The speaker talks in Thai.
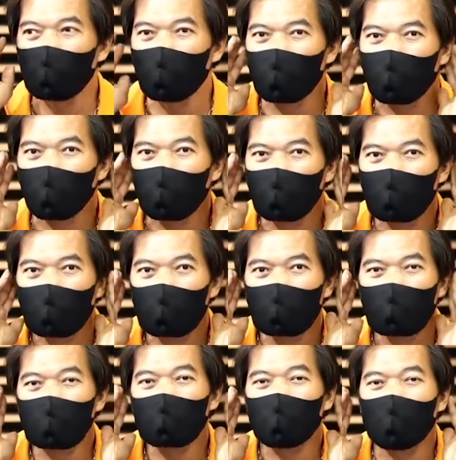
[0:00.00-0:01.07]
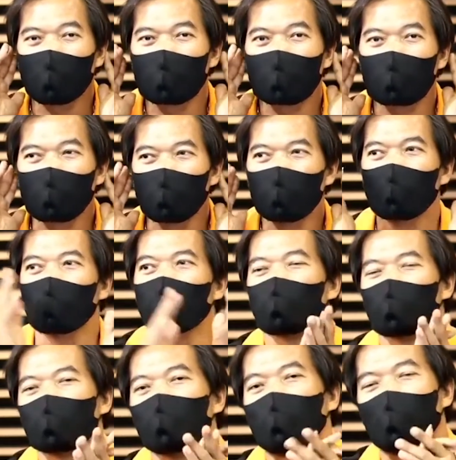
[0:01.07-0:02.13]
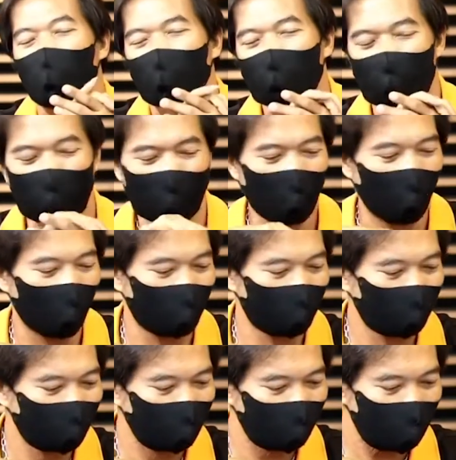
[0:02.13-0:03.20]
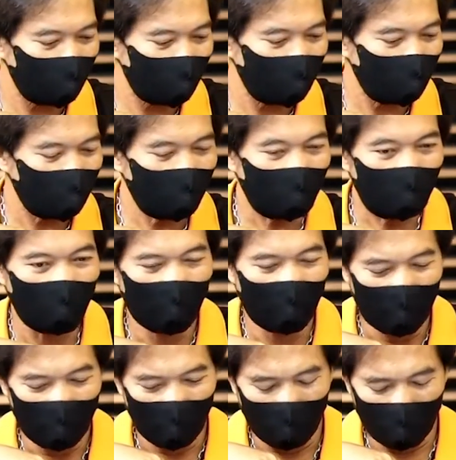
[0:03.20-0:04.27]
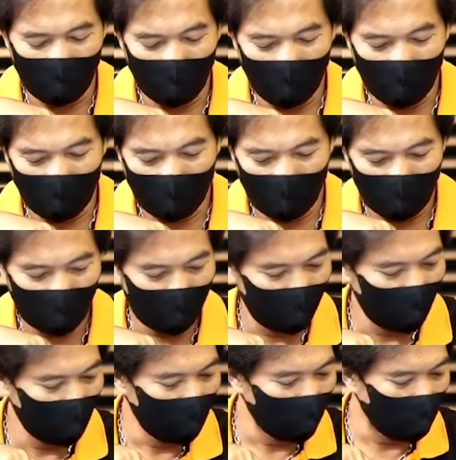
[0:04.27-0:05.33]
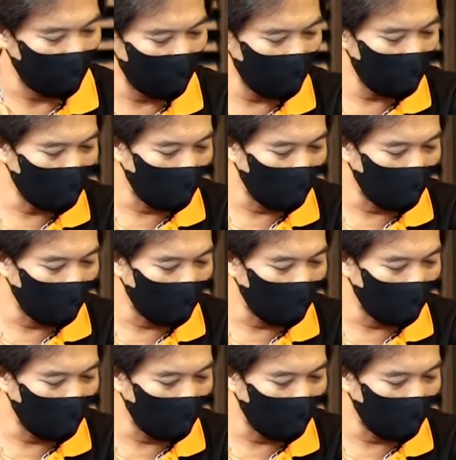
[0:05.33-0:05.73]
เลยเนี่ยคือการได้ยินของหูของเรานี่แหละนะครับโอเควันนี้ผม